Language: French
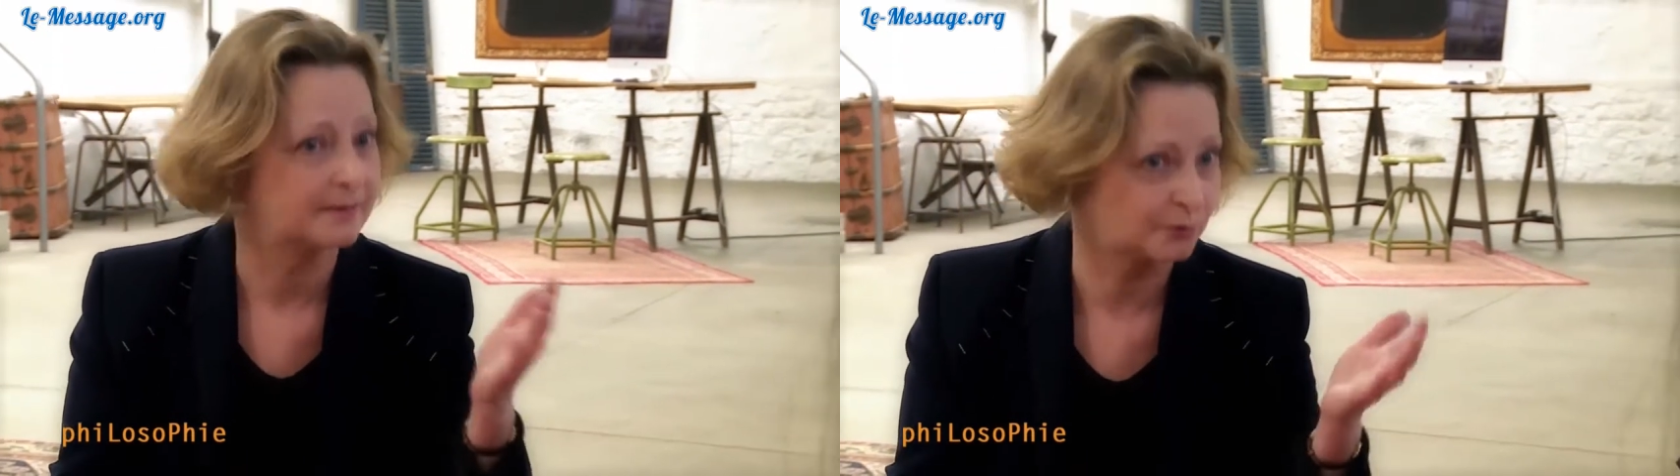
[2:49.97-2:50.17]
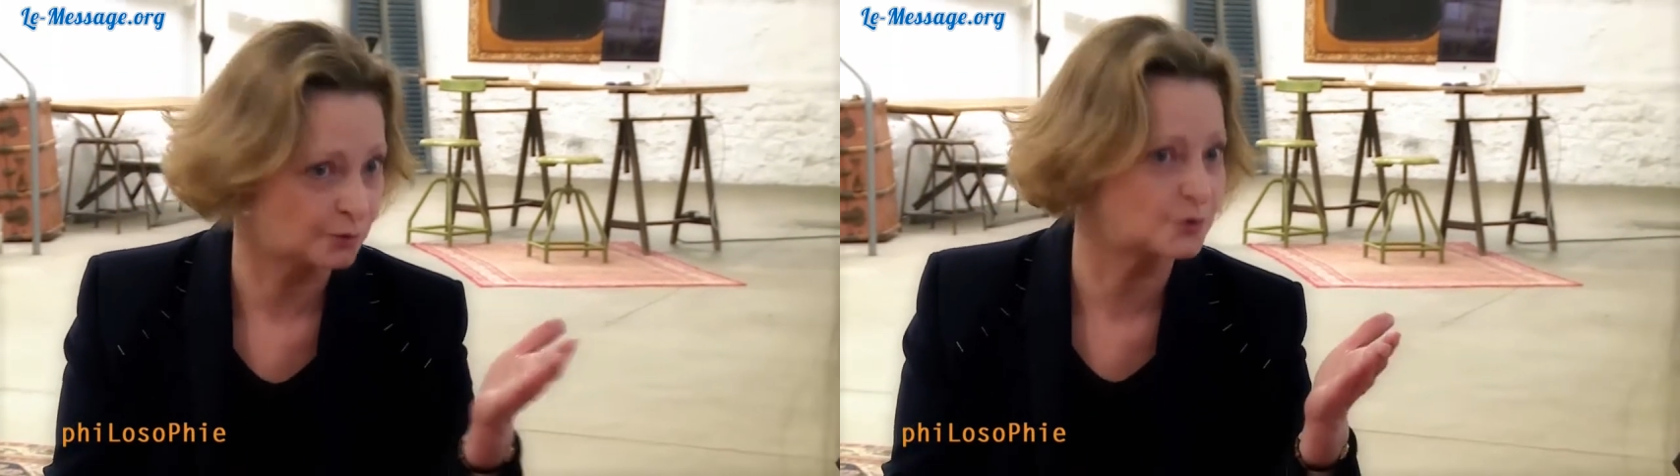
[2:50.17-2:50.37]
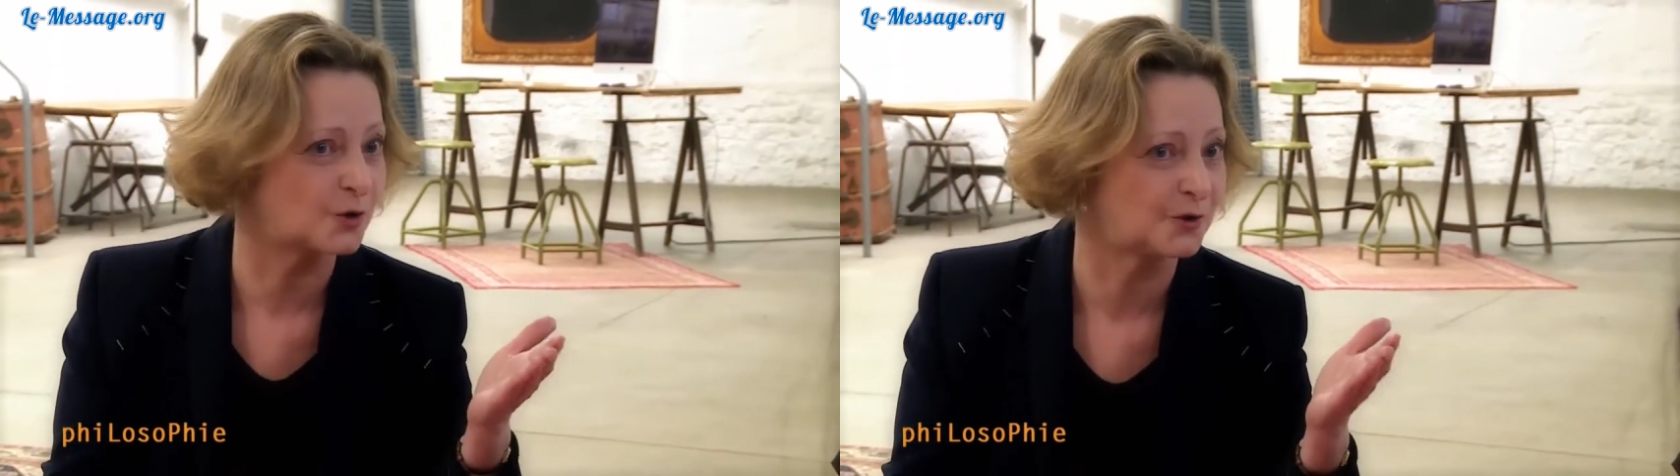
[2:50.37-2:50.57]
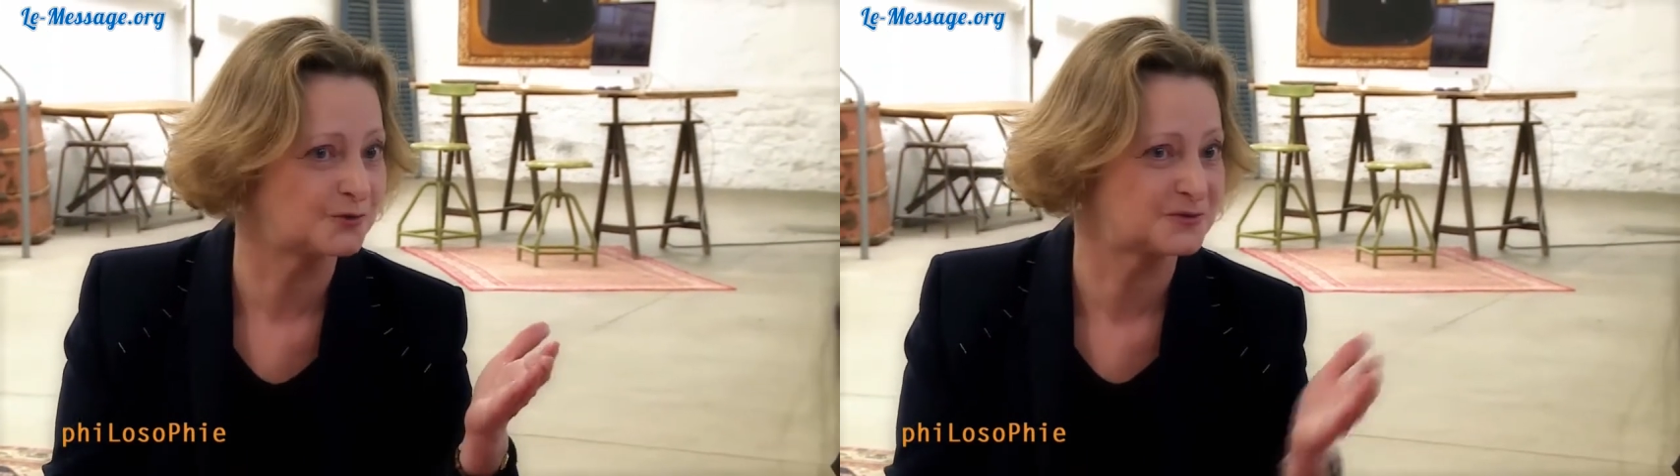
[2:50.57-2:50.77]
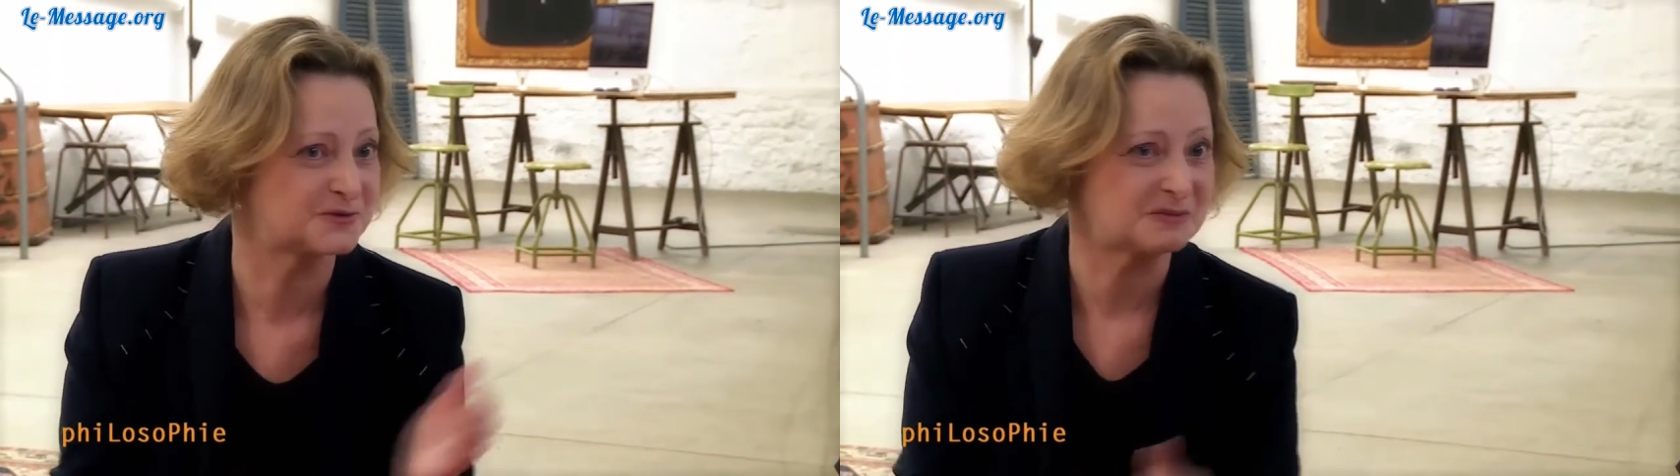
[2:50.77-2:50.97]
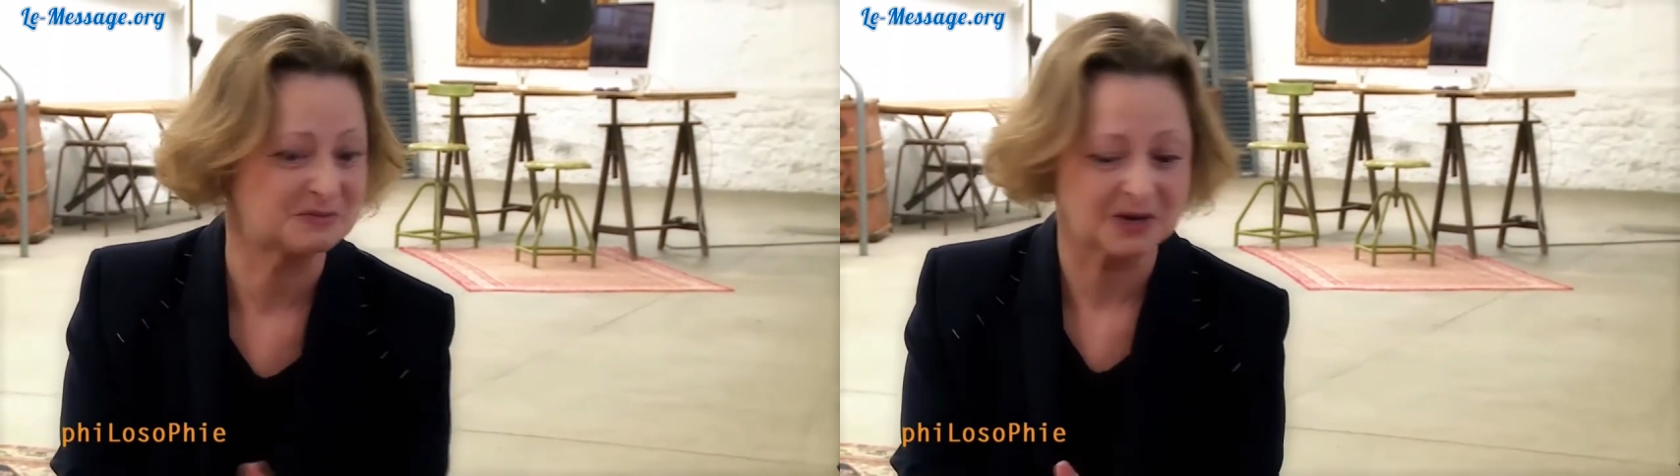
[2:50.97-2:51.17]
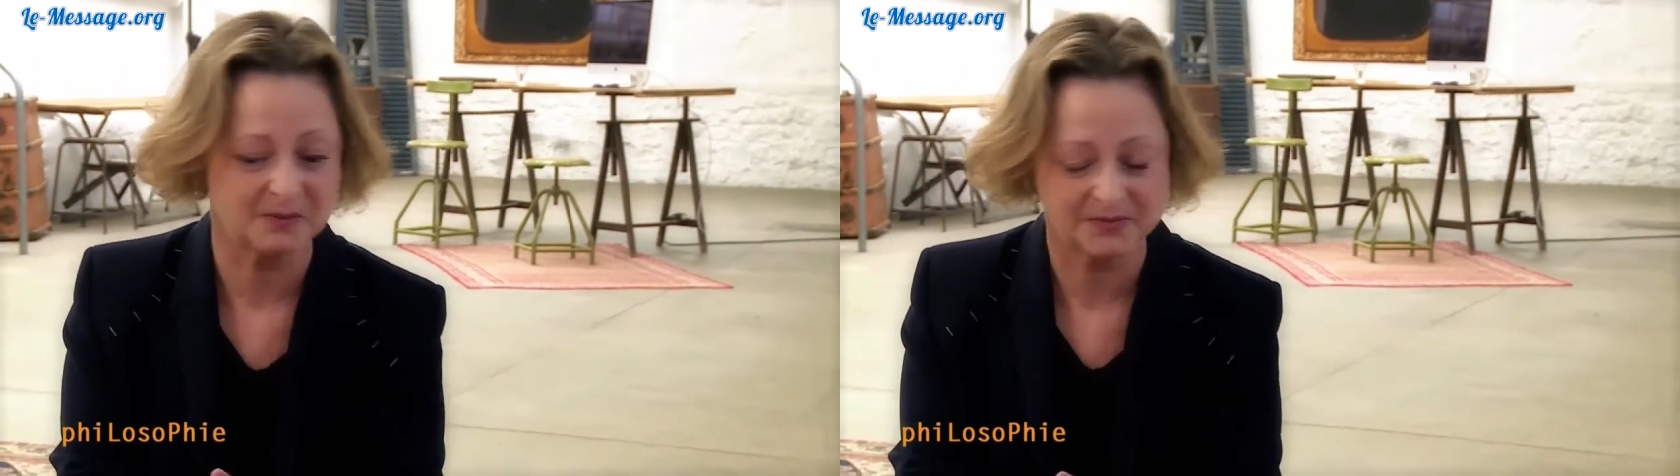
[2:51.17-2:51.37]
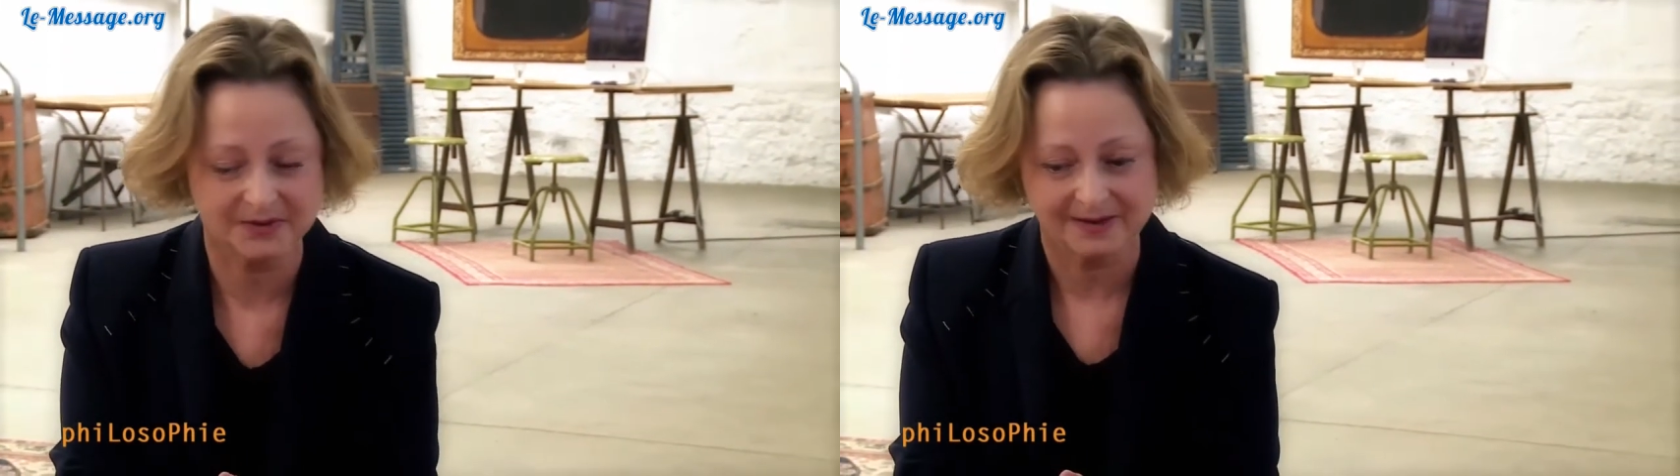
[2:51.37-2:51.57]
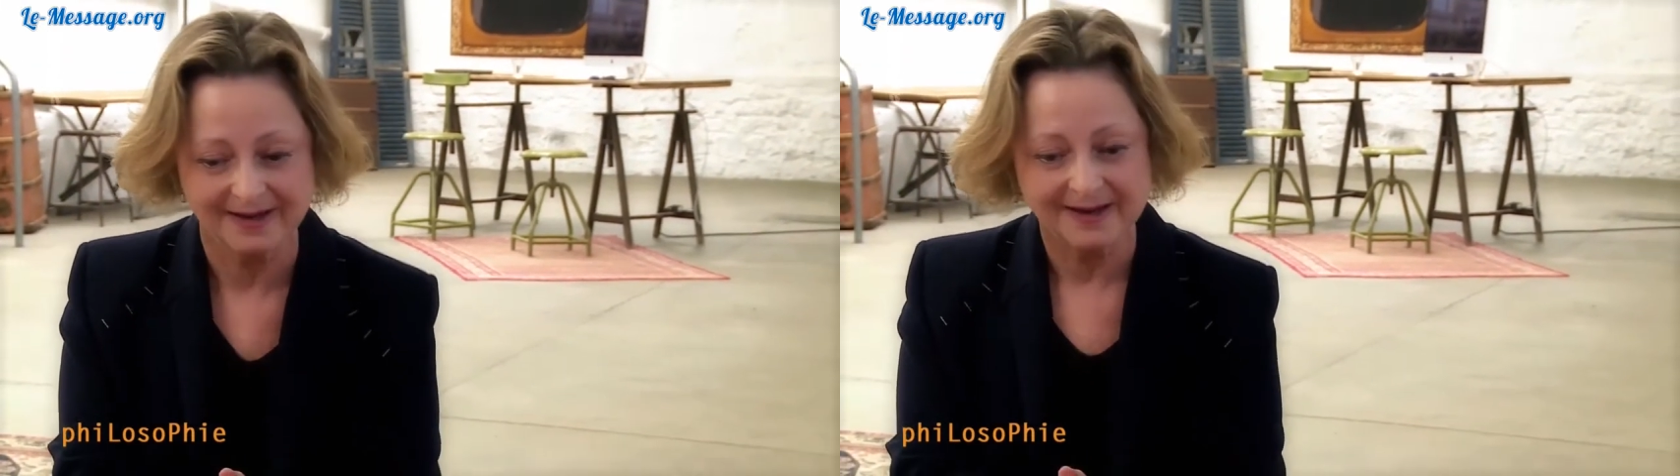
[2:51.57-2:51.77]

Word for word: ce que je rende ce type de rapport. Mmh.